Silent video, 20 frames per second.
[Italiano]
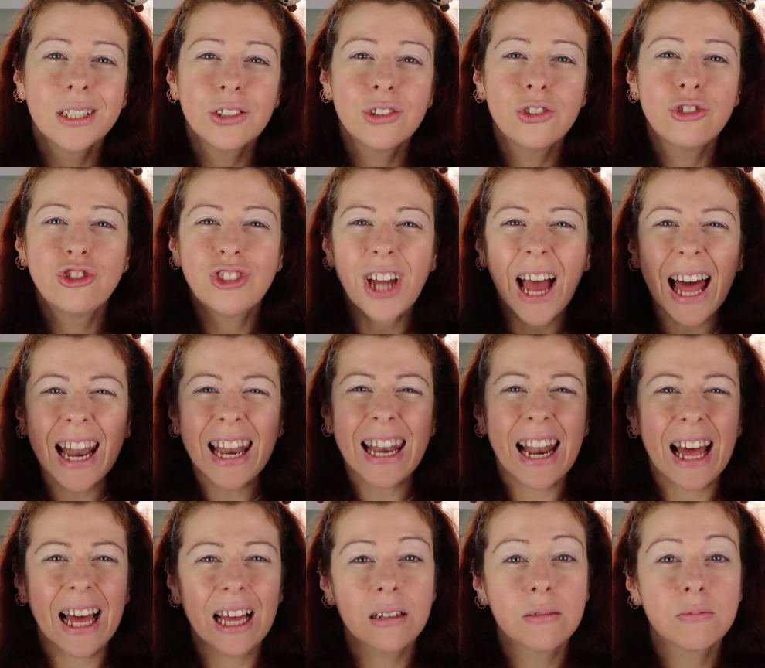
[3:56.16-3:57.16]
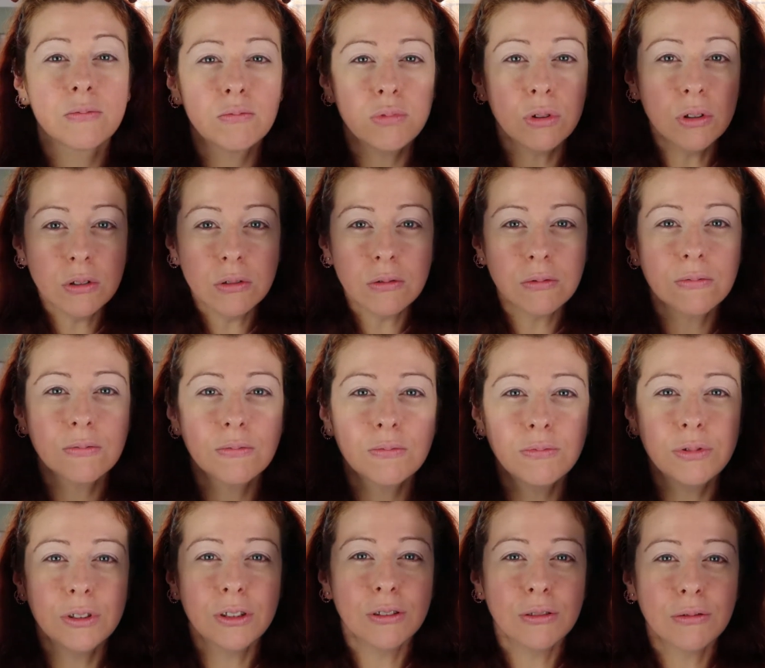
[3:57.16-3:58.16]
gialla, bu,
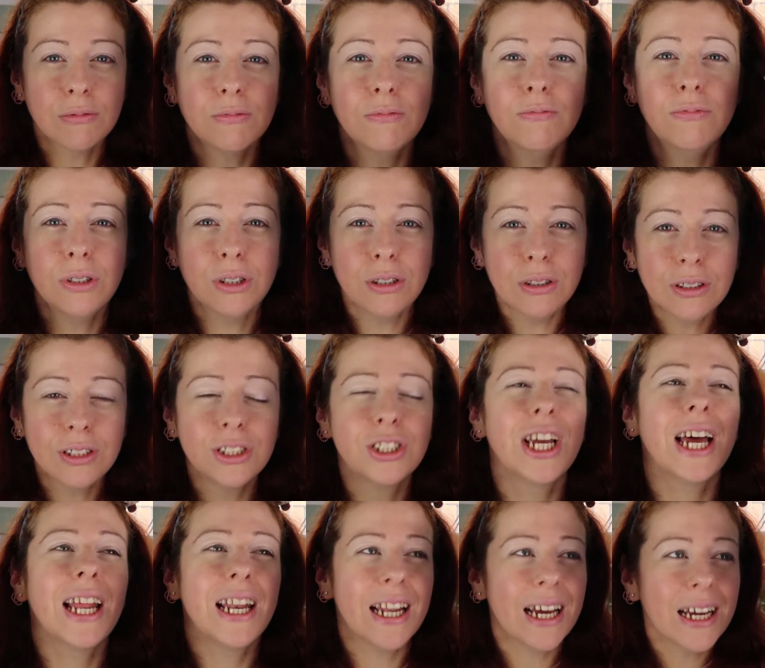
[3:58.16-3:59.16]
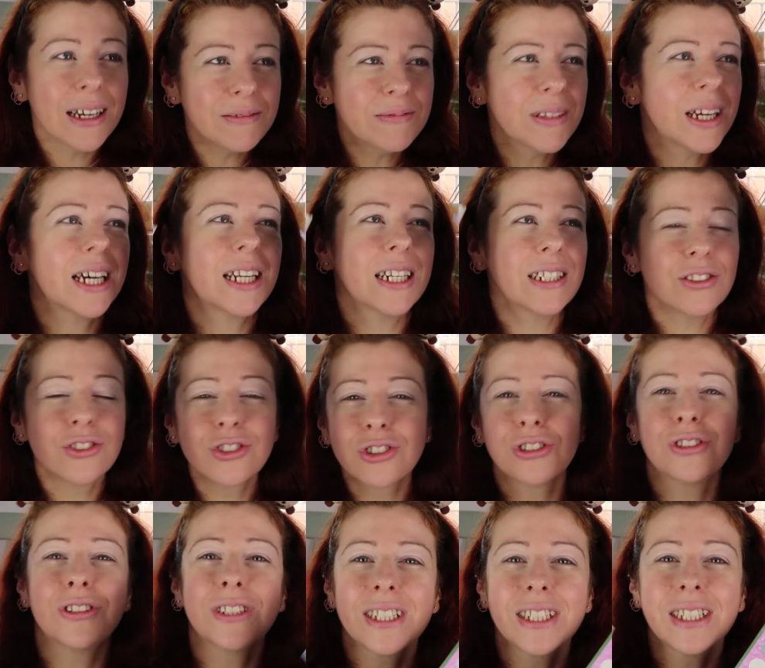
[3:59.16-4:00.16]
bu, bu, gialla,
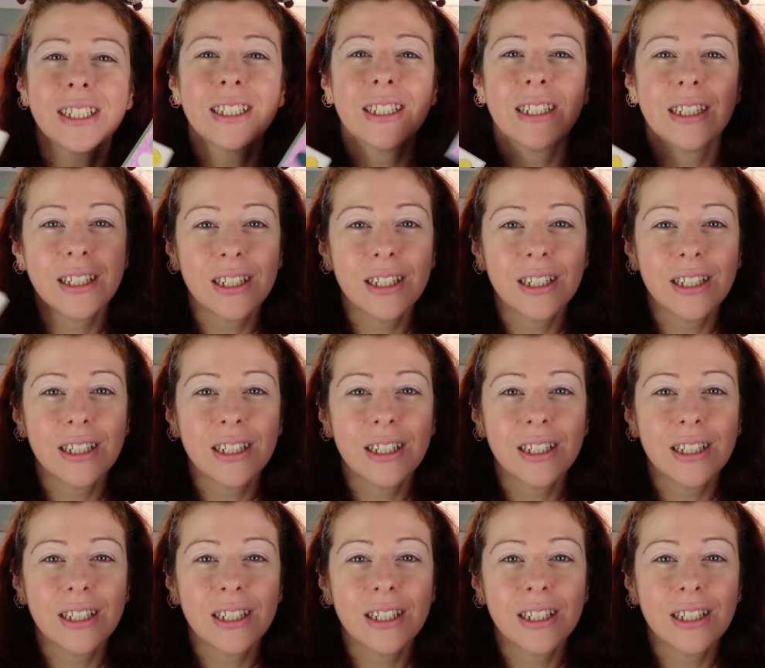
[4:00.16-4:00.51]
arancione,